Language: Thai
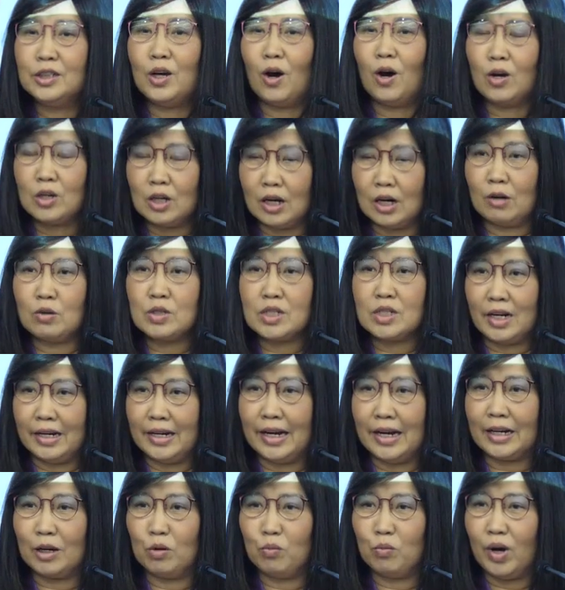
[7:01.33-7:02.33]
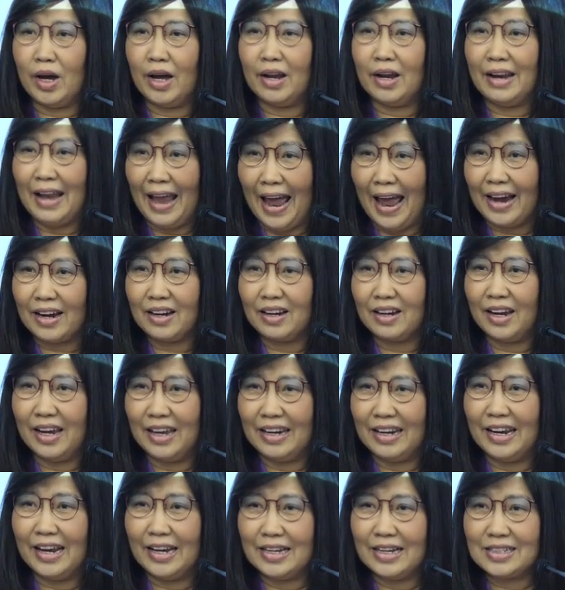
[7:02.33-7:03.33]
อย่อเราจะเรียกกันว่า
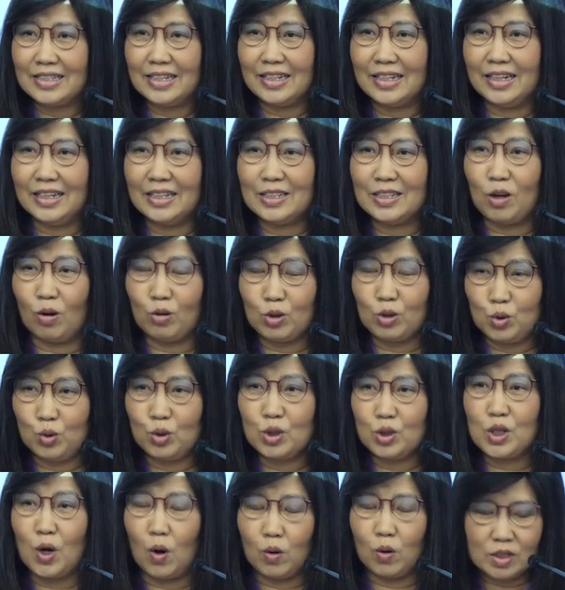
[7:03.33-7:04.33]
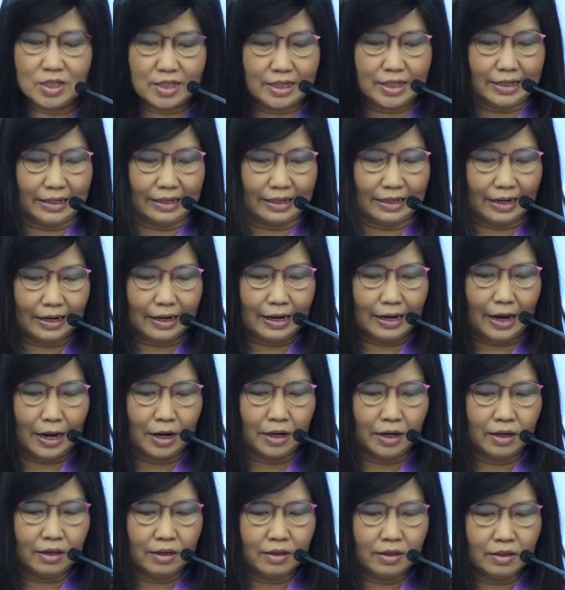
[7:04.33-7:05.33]
NAC 2024นะคะ
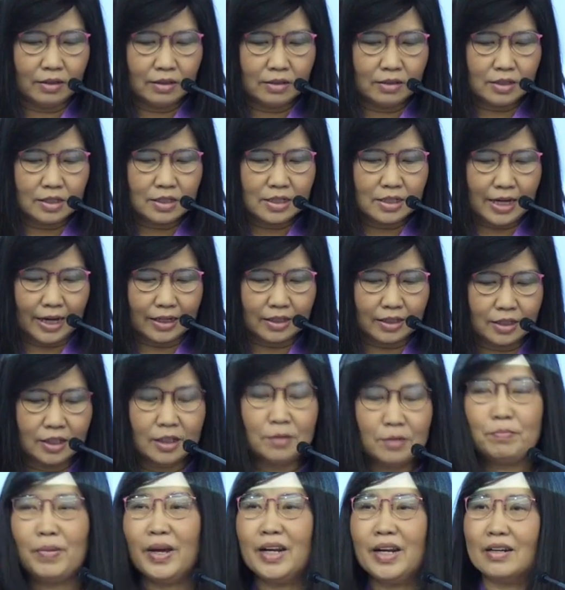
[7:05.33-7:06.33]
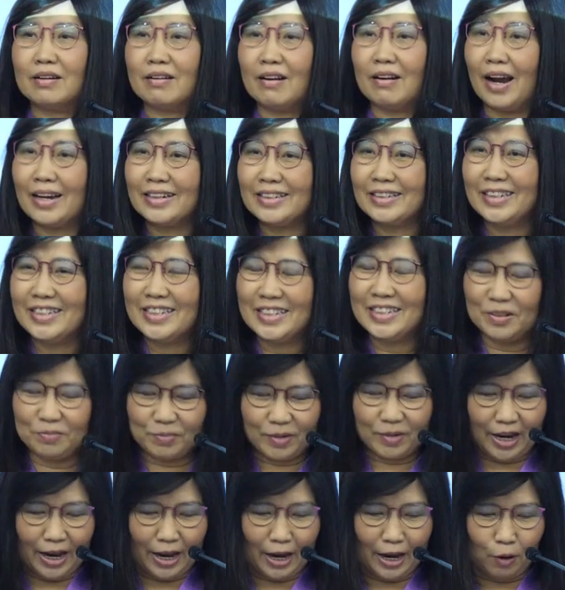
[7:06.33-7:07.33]
ซึ่งจัดขึ้นเป็นครั้งที่
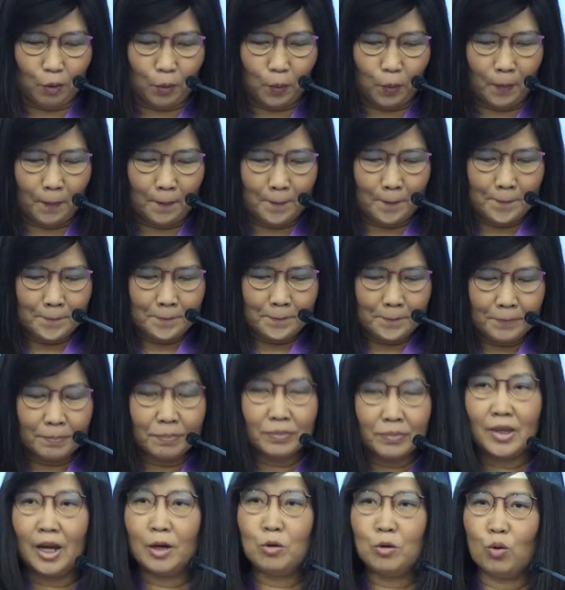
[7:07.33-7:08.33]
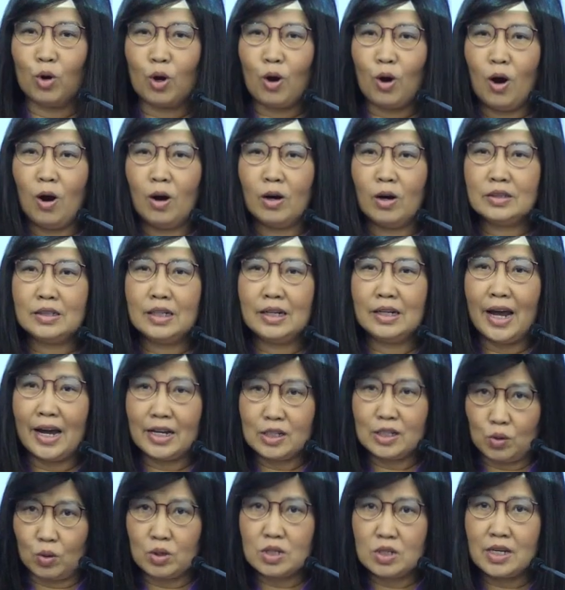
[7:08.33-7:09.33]
19ในหัวข้อที่น่า
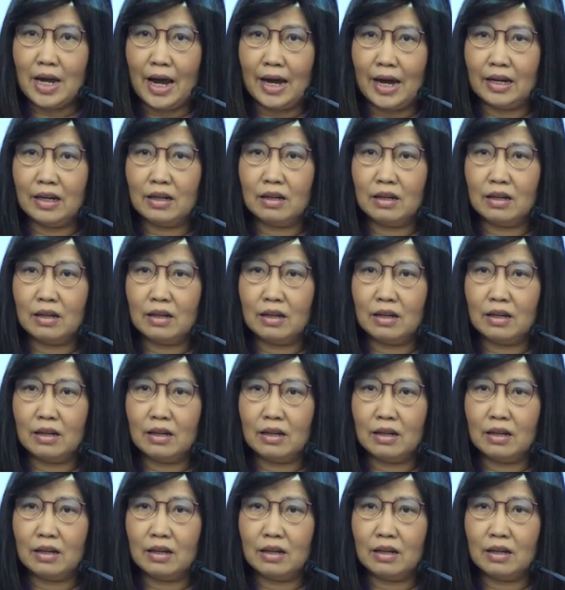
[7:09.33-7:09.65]
สนใจ